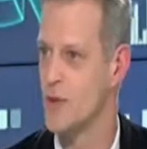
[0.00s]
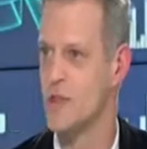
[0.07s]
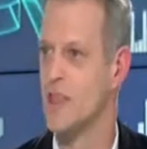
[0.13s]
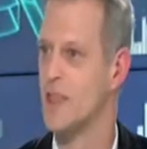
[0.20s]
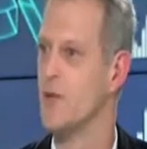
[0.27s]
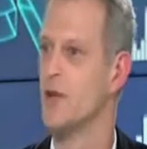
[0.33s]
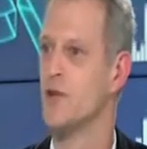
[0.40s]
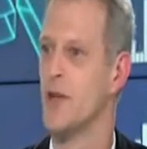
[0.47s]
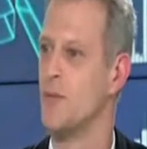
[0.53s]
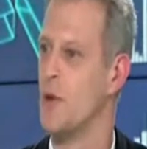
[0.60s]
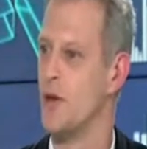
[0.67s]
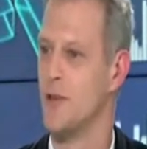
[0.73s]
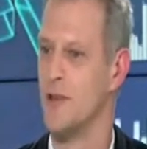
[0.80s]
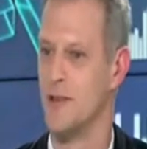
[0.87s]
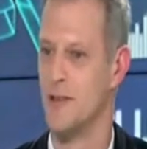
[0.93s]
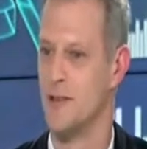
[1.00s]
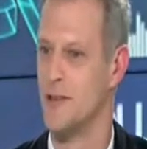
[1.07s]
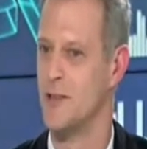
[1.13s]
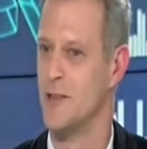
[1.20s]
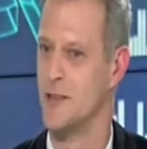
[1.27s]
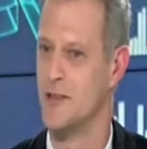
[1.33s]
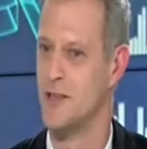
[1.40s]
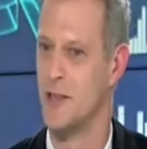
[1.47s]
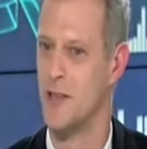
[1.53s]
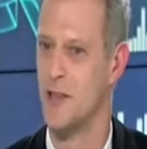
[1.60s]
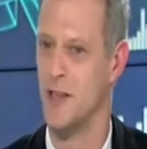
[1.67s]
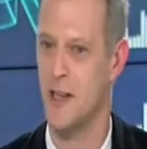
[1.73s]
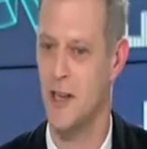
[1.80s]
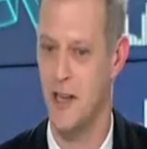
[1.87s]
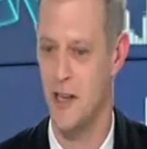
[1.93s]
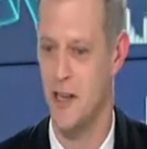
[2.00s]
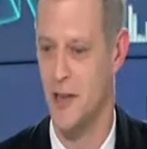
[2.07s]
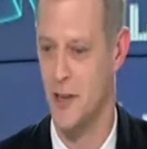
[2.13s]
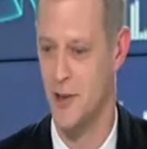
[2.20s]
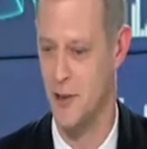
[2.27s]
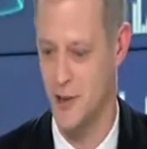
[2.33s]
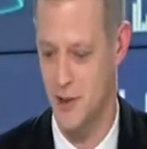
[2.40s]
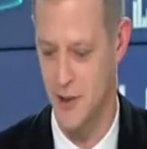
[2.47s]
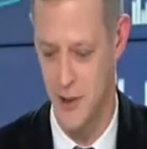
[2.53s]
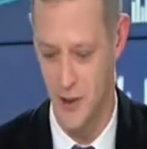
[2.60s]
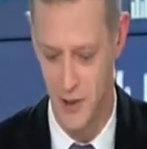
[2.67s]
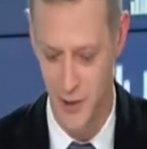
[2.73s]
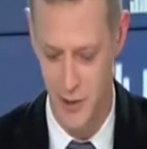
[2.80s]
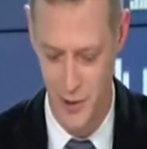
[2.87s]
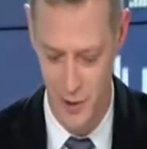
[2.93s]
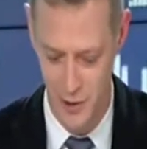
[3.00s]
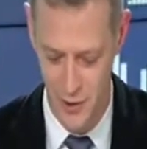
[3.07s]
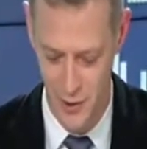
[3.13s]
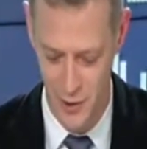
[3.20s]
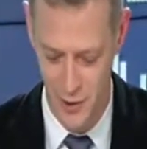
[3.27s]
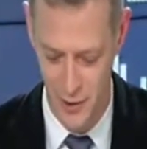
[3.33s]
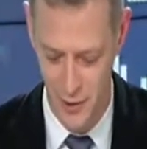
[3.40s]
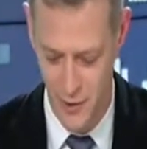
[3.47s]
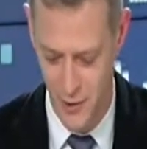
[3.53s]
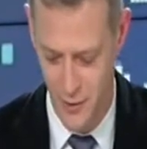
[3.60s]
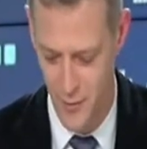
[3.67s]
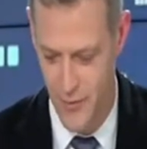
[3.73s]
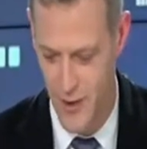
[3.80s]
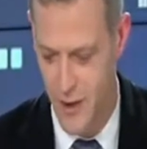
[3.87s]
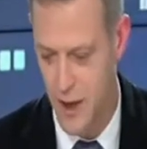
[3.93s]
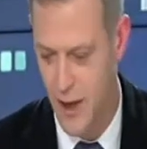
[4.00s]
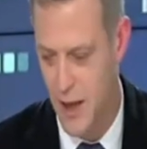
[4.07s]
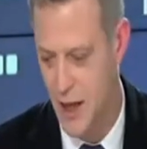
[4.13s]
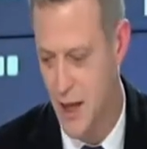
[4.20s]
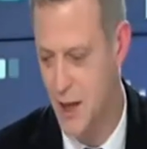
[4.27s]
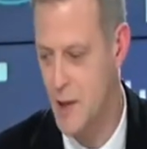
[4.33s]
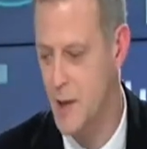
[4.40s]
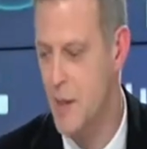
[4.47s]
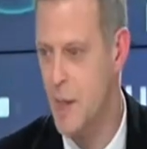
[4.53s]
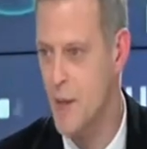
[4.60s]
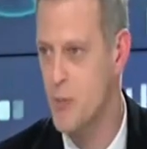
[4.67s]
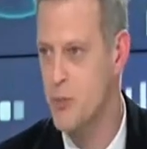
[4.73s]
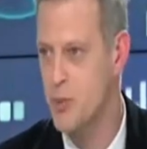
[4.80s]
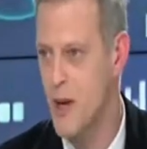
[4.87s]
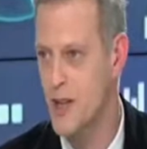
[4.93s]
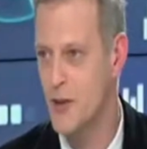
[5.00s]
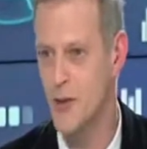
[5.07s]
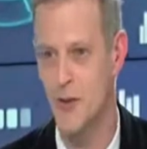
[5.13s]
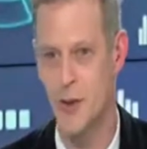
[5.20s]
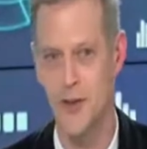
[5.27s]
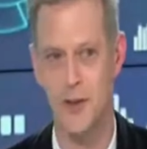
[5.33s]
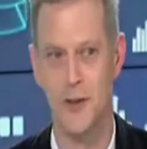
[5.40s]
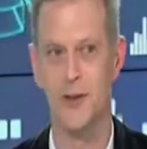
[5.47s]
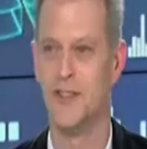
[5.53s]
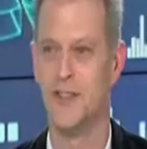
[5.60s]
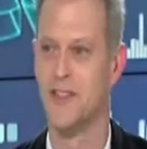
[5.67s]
Donc c'est éventuellement le, seul, le seul point de convergence qu'on trouve aujourd'hui.